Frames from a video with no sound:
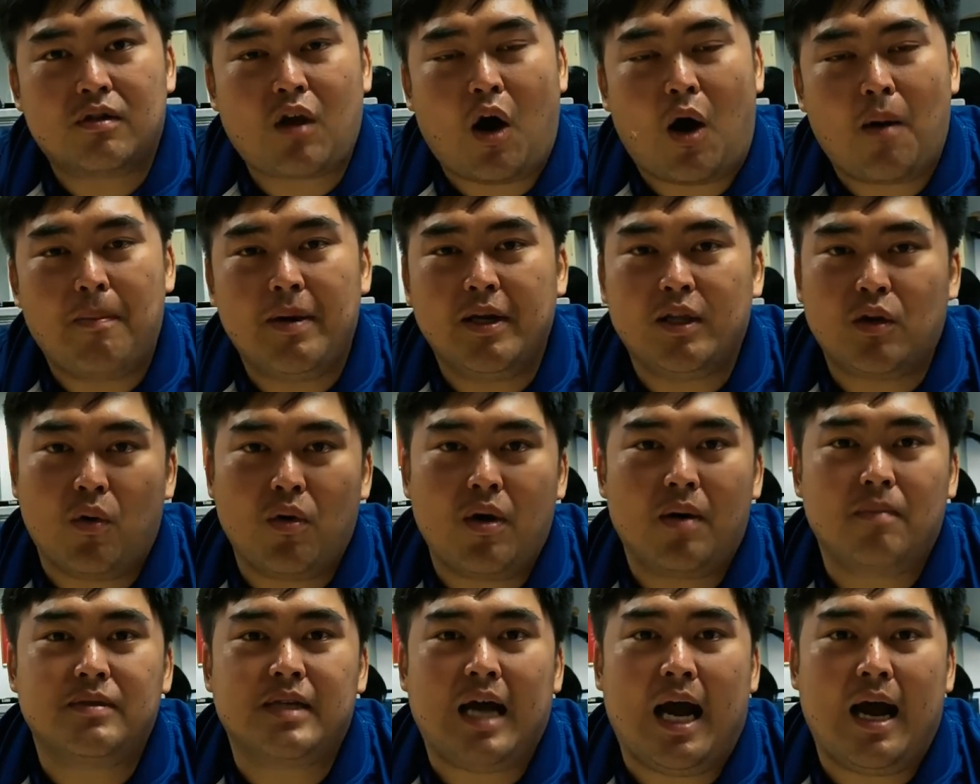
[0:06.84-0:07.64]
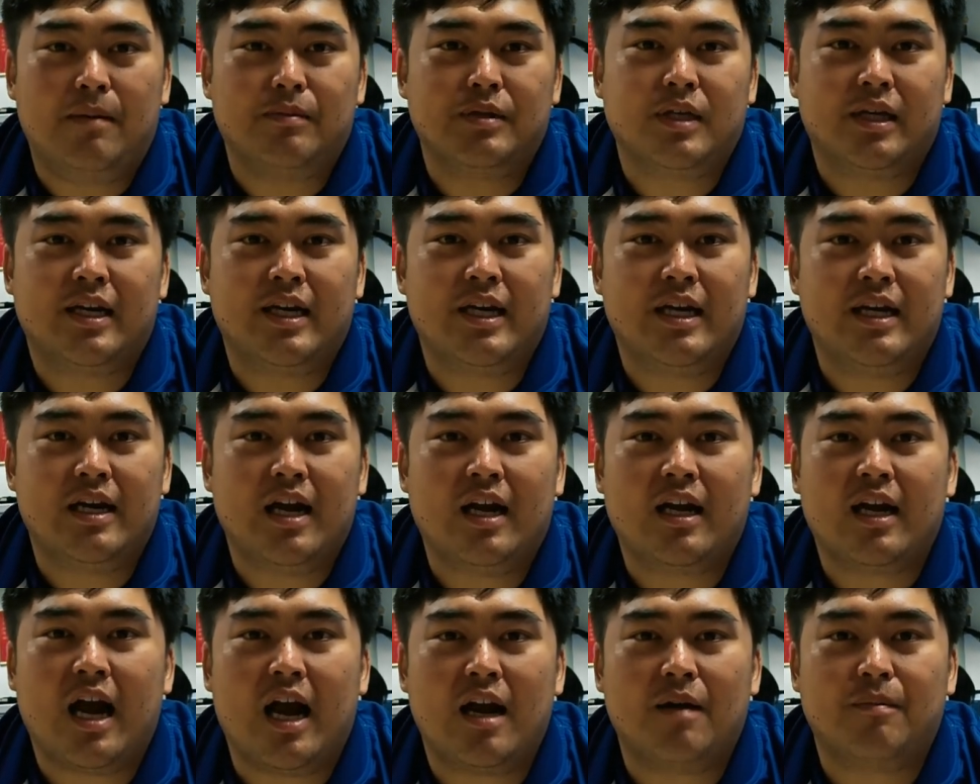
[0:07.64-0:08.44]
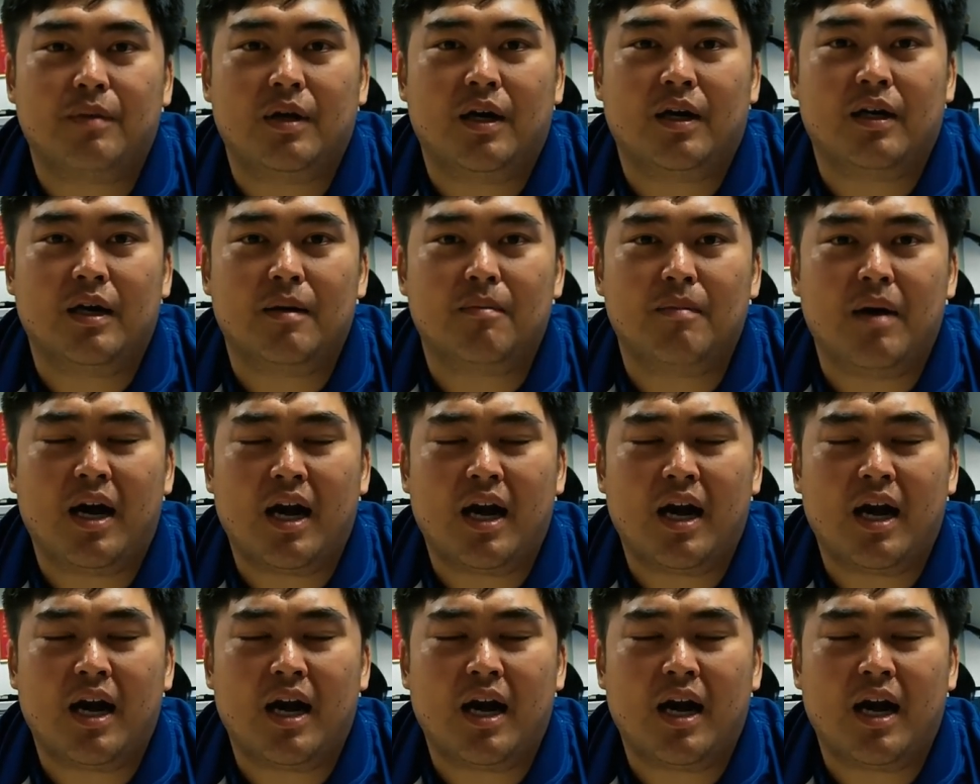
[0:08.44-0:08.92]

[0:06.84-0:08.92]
ตอบไม่ตรงคำถามสักทีนะการเมืองเนี่ย